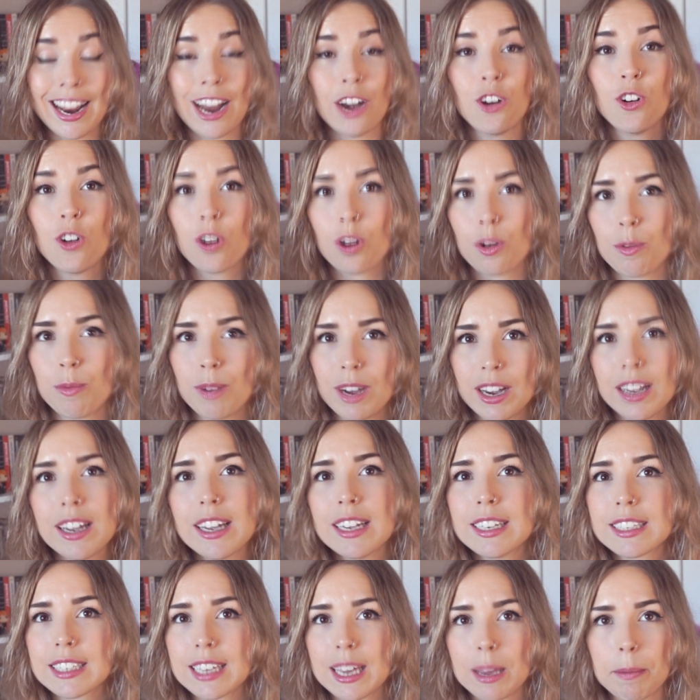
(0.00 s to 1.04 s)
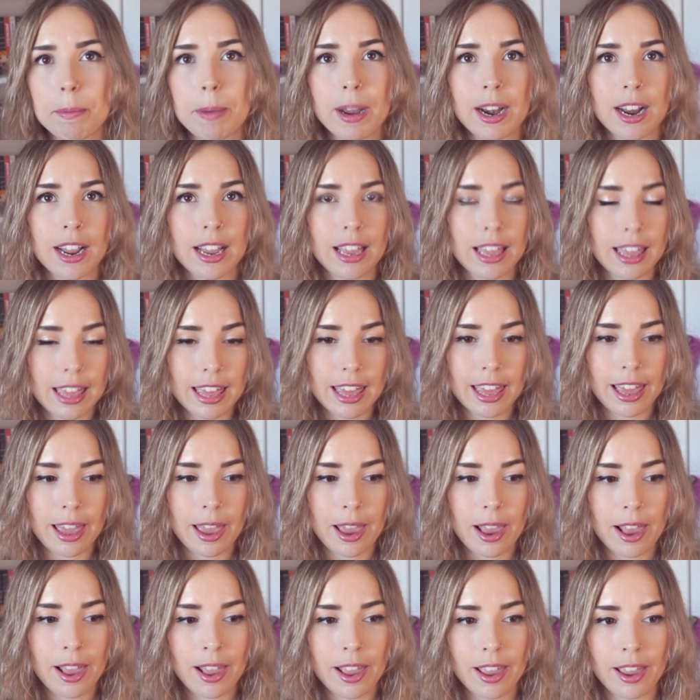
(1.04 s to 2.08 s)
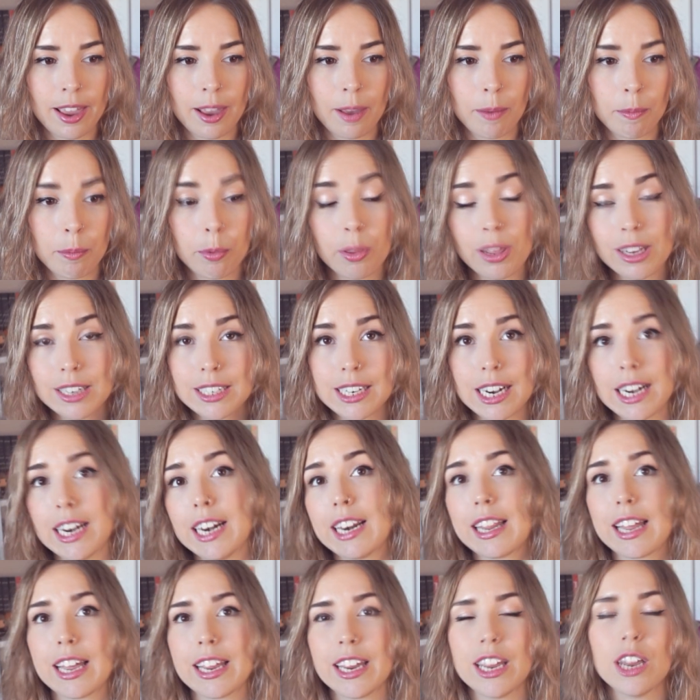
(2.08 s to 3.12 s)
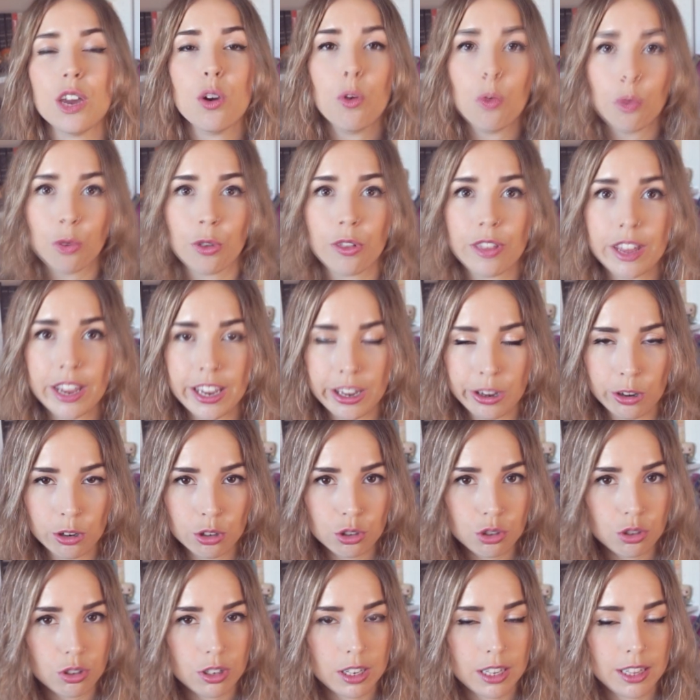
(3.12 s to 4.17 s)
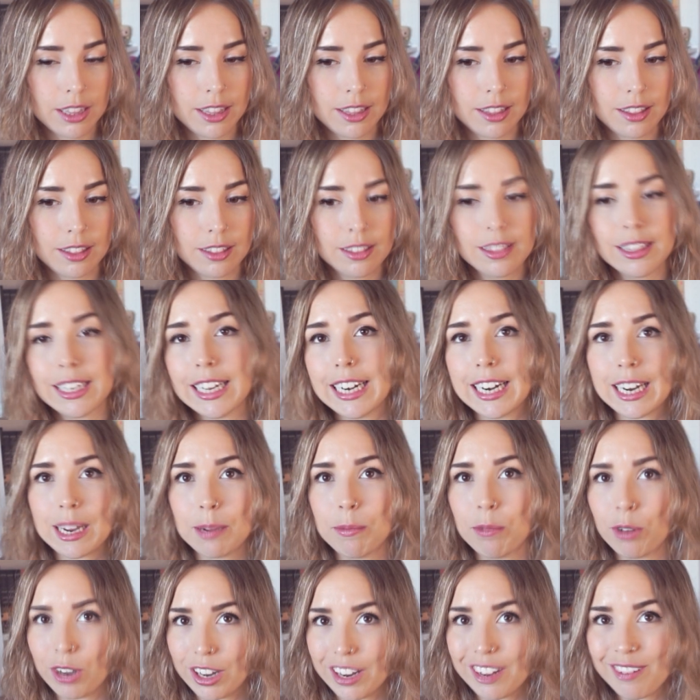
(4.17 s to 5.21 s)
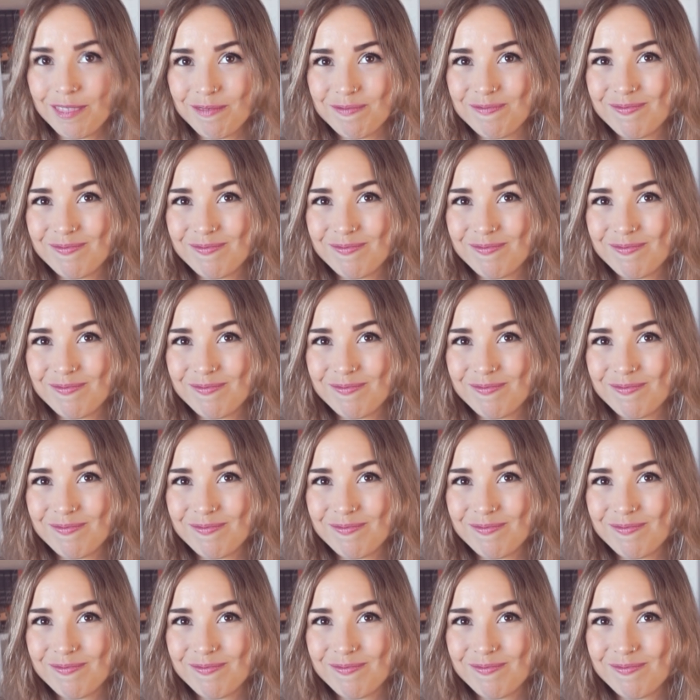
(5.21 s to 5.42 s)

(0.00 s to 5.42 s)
norma es que para que eh, puedan salir de allí uno de ellos tiene que morir